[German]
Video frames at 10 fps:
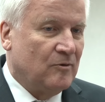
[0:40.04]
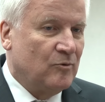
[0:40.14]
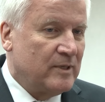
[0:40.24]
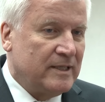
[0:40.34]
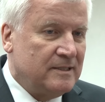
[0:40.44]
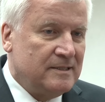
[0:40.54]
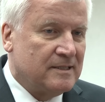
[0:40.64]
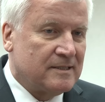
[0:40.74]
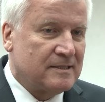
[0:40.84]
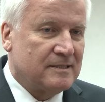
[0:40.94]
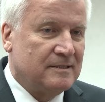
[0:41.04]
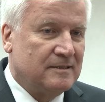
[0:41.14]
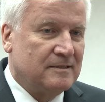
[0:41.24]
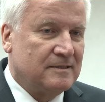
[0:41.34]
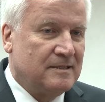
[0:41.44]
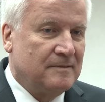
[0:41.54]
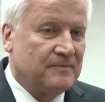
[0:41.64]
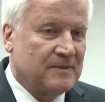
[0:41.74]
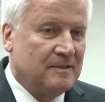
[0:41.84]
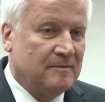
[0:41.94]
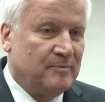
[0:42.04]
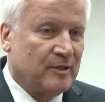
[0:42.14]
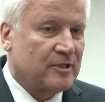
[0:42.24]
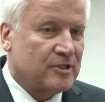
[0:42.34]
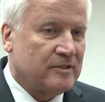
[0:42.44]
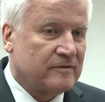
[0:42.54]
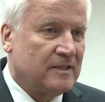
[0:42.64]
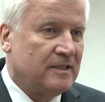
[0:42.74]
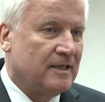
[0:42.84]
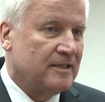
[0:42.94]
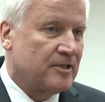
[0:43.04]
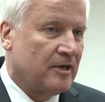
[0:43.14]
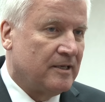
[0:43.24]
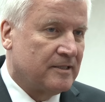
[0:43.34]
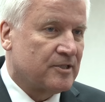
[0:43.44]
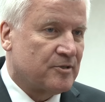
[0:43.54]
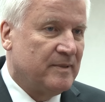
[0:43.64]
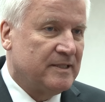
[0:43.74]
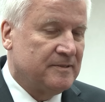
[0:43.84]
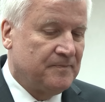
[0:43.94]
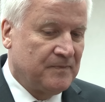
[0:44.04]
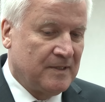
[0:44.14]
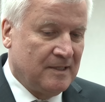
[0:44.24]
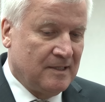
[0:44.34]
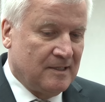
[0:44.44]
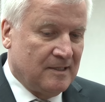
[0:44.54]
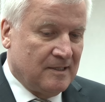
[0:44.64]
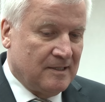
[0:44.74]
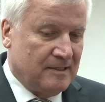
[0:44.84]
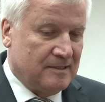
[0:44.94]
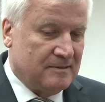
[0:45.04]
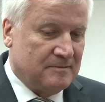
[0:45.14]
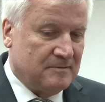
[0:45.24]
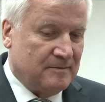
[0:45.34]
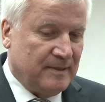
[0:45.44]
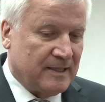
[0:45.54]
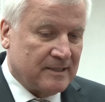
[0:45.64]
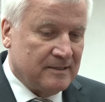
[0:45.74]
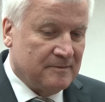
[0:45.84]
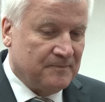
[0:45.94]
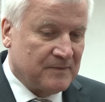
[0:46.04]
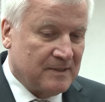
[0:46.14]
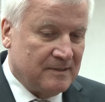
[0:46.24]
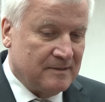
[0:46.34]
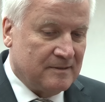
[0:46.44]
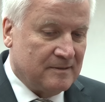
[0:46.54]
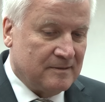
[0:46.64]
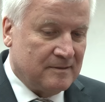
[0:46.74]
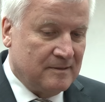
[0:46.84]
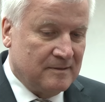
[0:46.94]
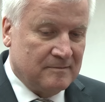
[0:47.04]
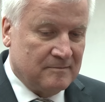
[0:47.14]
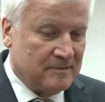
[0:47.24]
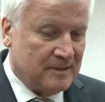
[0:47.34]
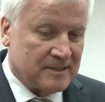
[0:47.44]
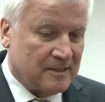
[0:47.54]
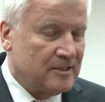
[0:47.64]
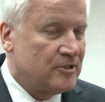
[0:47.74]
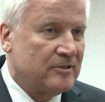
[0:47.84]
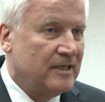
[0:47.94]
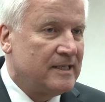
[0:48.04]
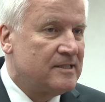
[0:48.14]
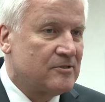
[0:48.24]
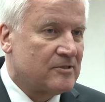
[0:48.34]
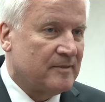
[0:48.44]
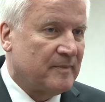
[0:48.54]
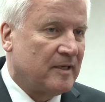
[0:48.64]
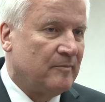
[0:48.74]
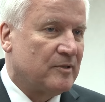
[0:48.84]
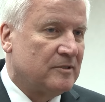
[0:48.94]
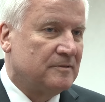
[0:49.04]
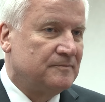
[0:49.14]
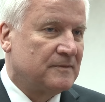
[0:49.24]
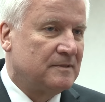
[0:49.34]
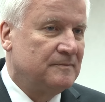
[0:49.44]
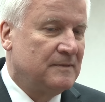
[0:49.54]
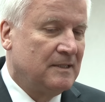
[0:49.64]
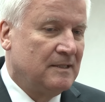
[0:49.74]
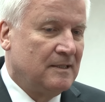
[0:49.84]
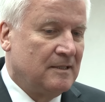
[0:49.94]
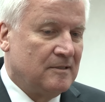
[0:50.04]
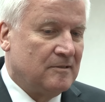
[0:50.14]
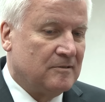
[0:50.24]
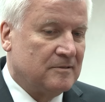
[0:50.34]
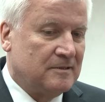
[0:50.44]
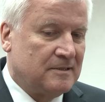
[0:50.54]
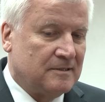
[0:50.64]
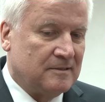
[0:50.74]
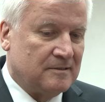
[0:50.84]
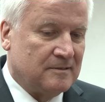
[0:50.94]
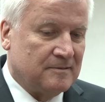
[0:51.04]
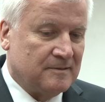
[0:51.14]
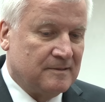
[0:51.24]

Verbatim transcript: Ohne dieses äh, bürgerschaftliche Engagement äh, wäre das alles schon längst zusammengebrochen. Und wir